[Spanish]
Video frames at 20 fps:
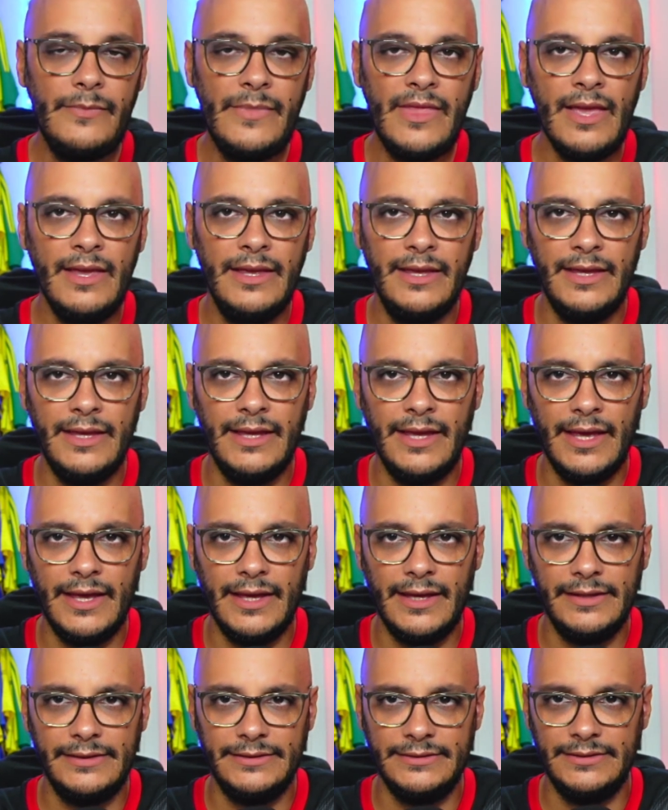Y
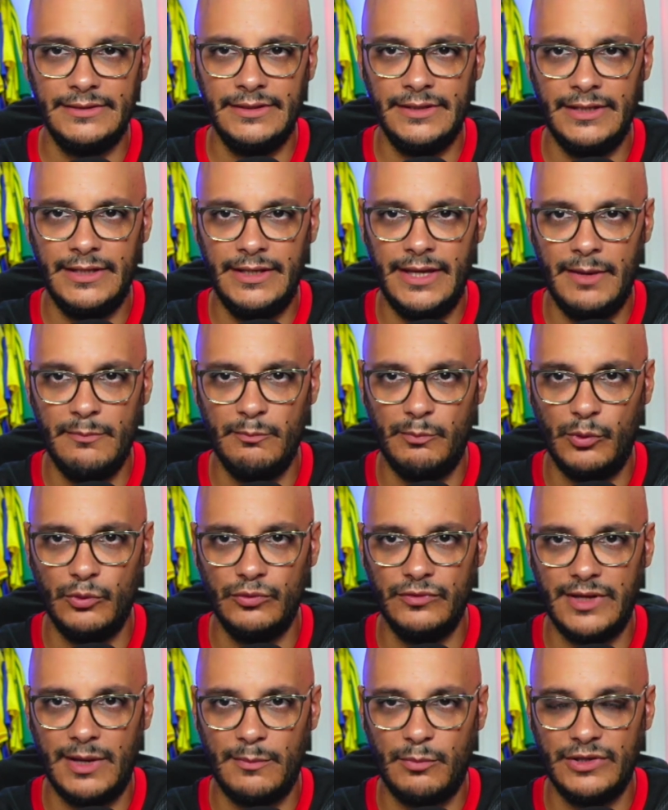en, y en
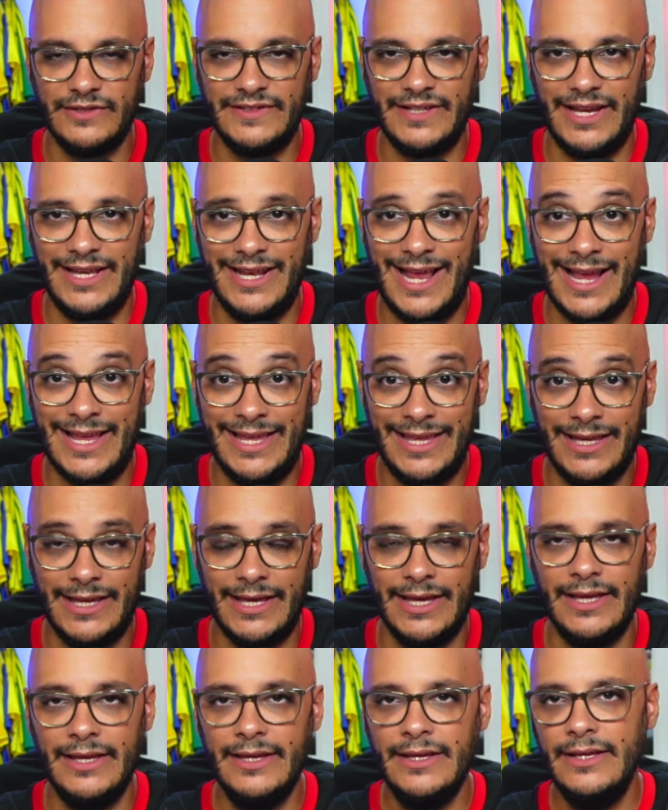punta pues seguirá
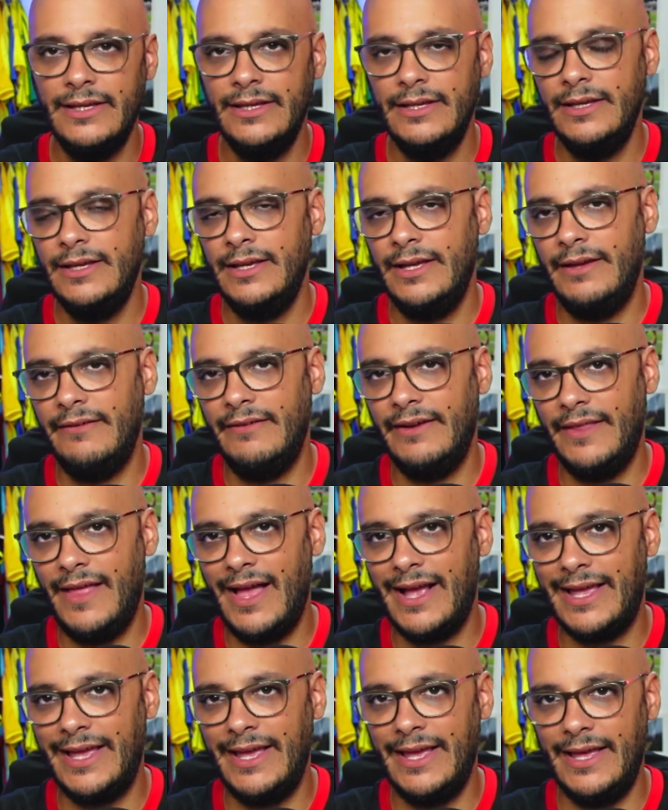Quique. de
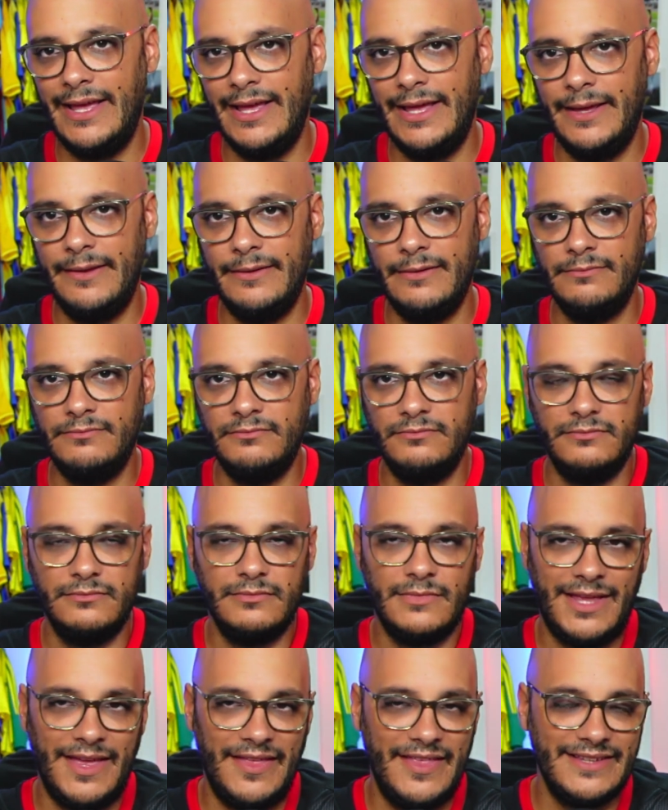verdad que,
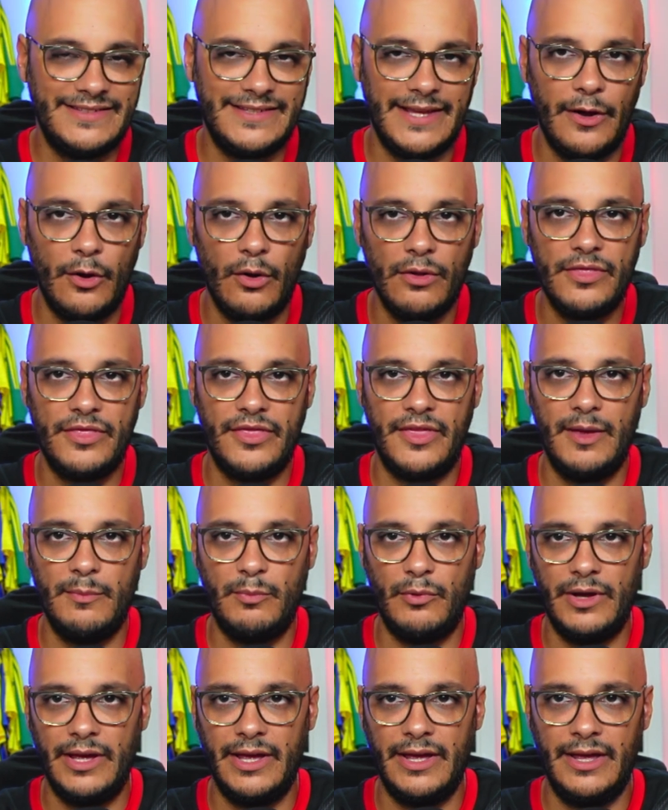que de ese 11
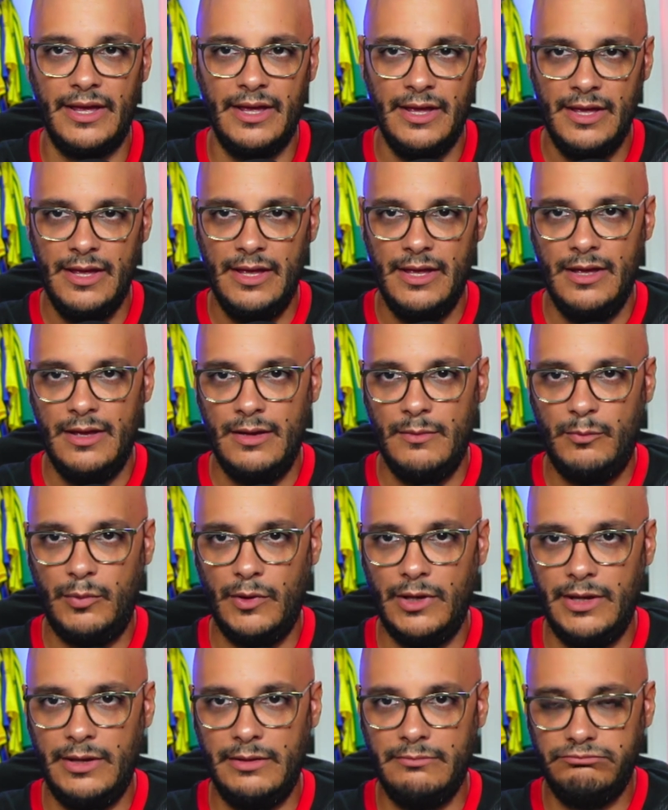pues,
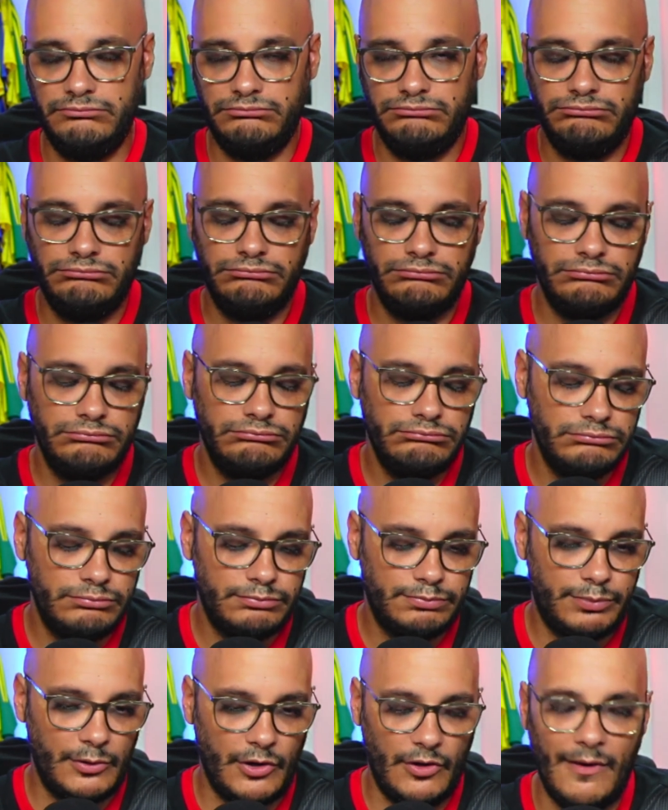pues
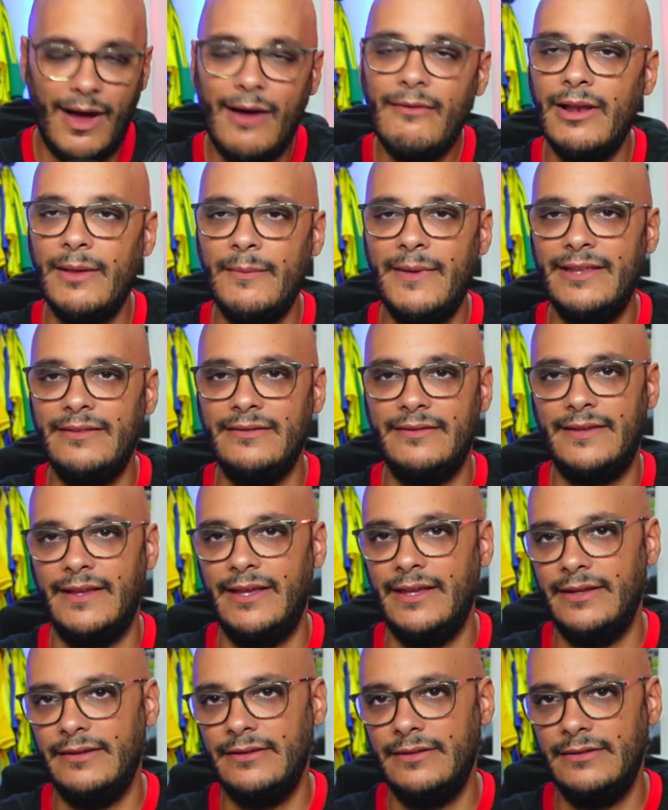
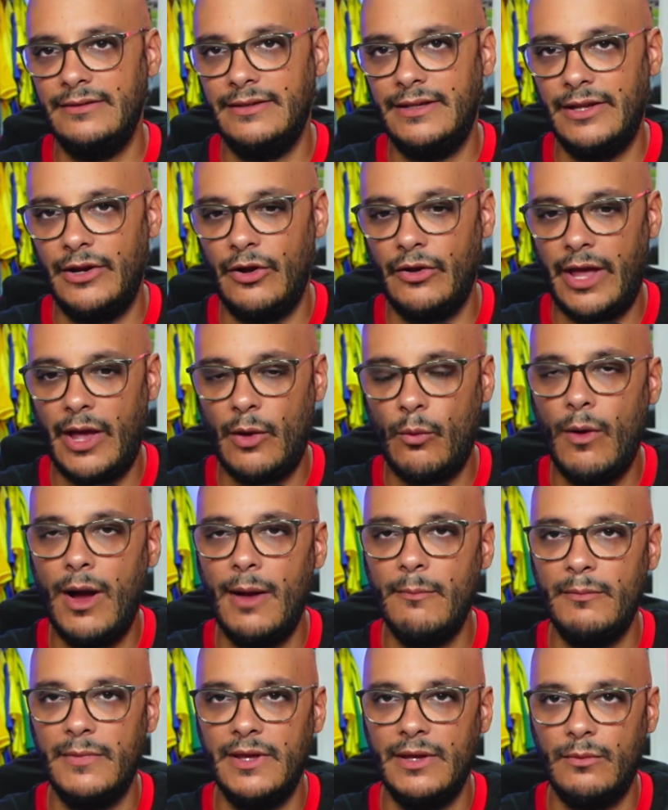probablemente creo que
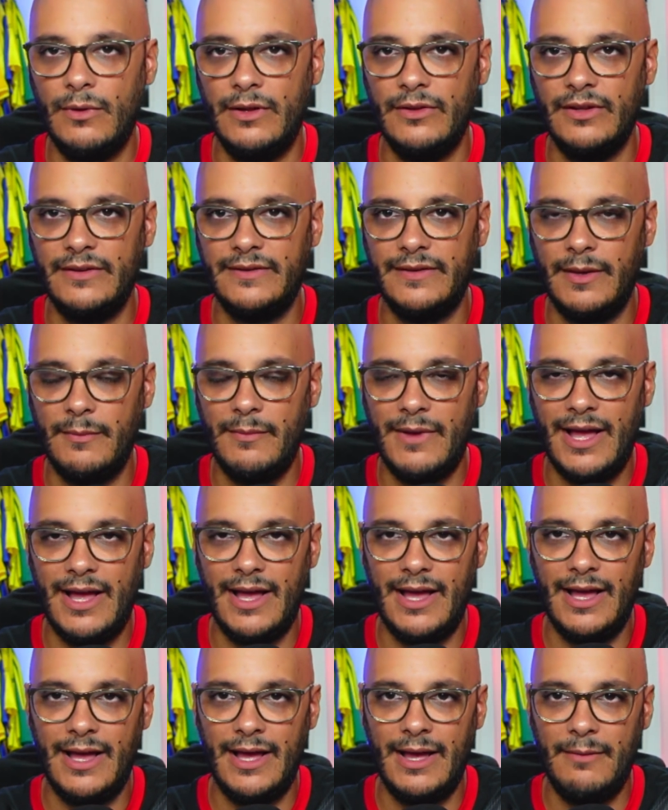Quasmi cuando esté
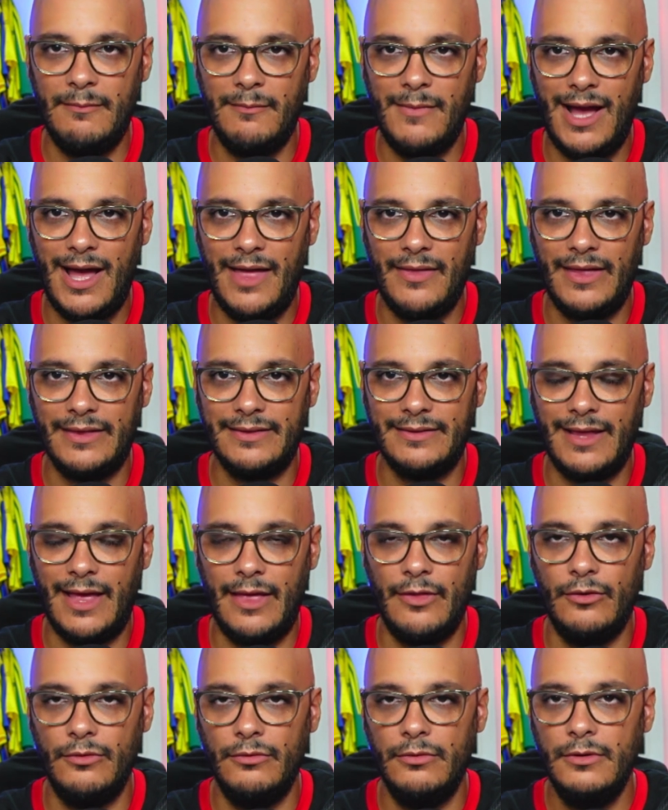más, más
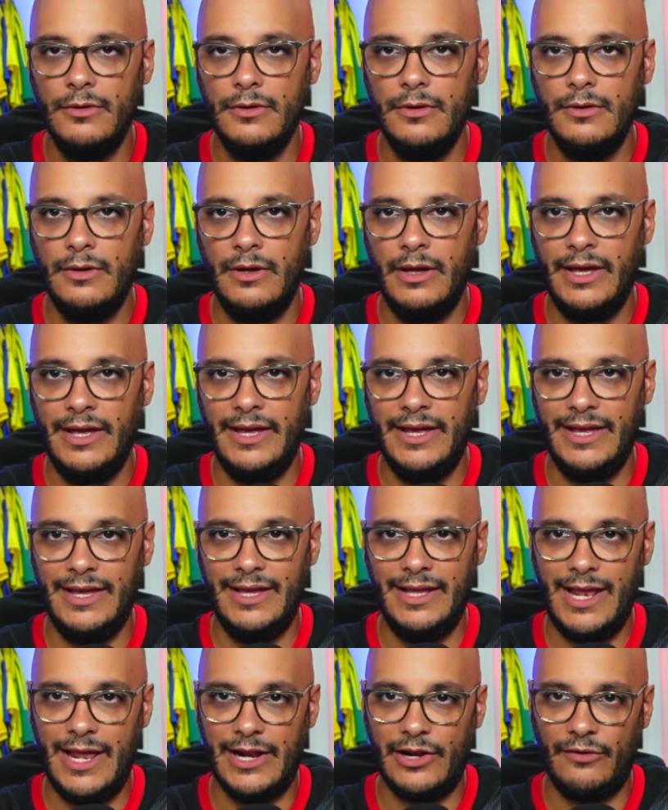adaptado
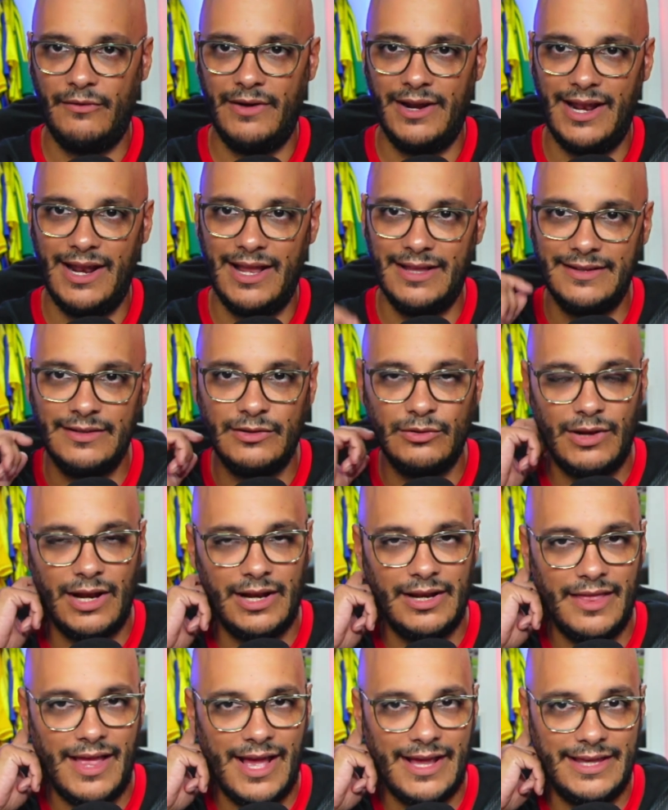eh, le robará la
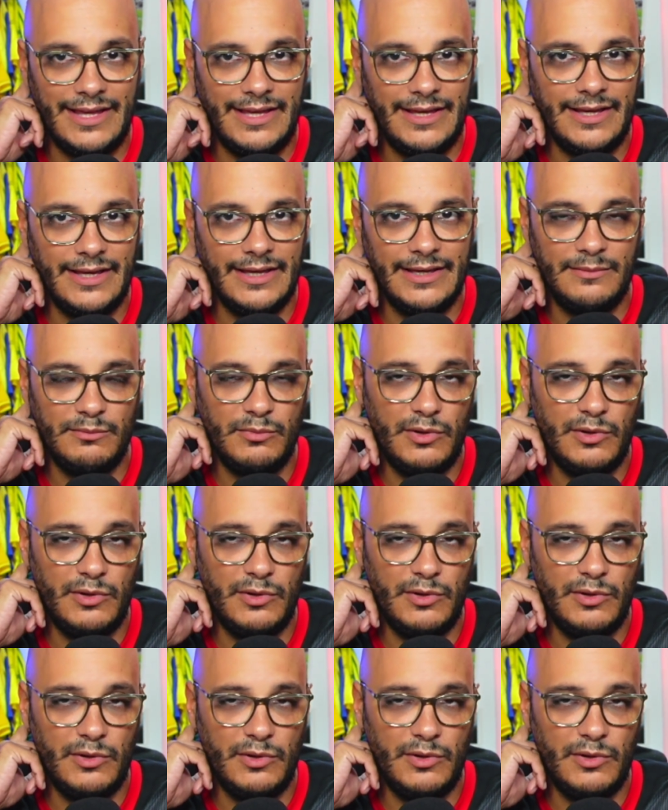titularidad a Quique, en